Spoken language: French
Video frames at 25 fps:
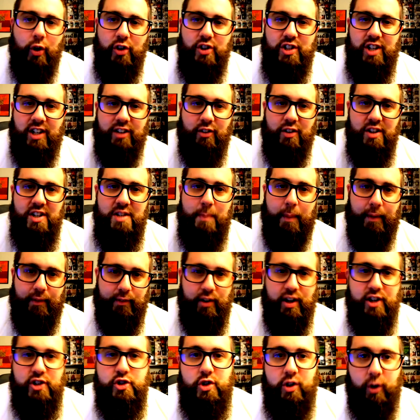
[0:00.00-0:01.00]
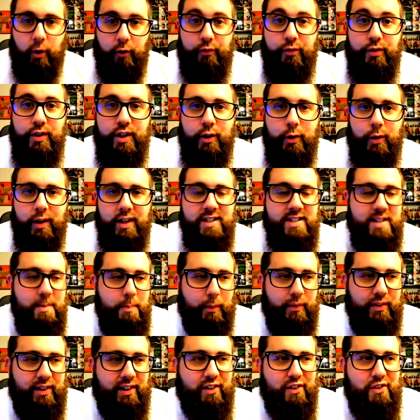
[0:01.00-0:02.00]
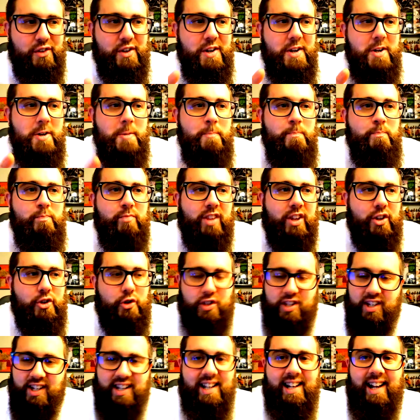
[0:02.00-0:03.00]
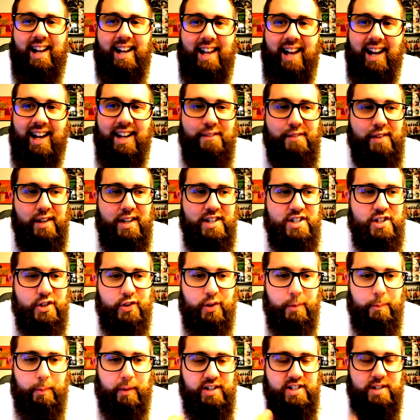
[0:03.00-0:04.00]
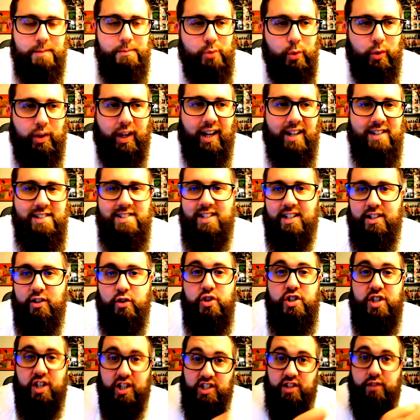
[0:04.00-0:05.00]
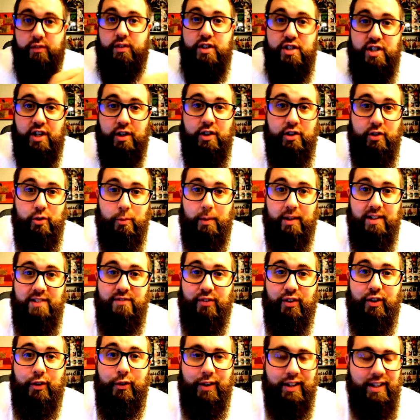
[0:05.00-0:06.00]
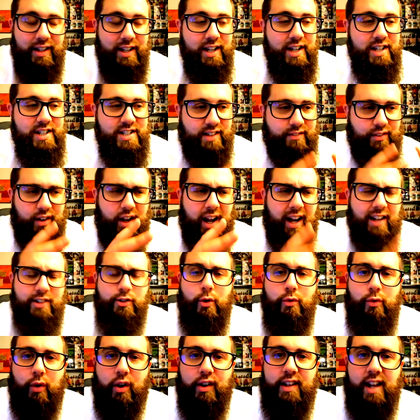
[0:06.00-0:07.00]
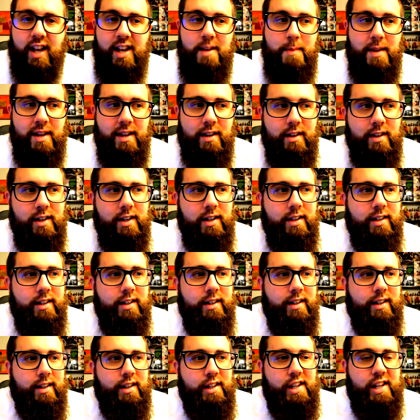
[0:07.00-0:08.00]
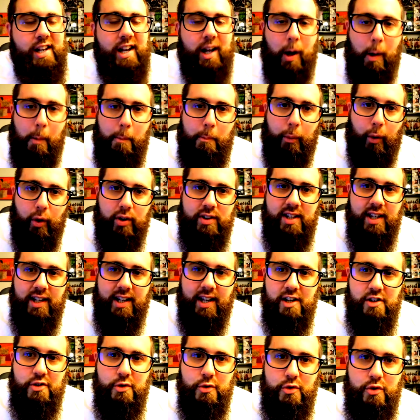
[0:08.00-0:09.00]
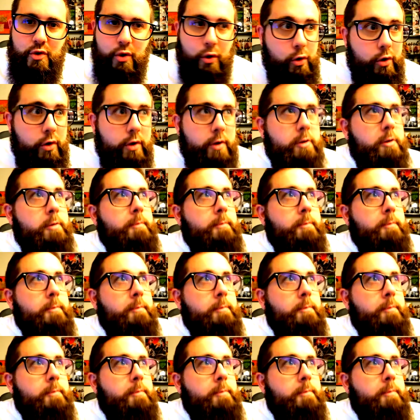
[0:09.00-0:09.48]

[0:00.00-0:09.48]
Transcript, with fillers: que je l'attendais ce personnage. Je l'ai en figurine. C'est pour ça que je sais qu'il allait arriver et je sais pas, j'aime son Design, déjà que j'avais déjà sur ma figurine. J'avais hâte de le voir en animé. Et il a apporté quelque chose de...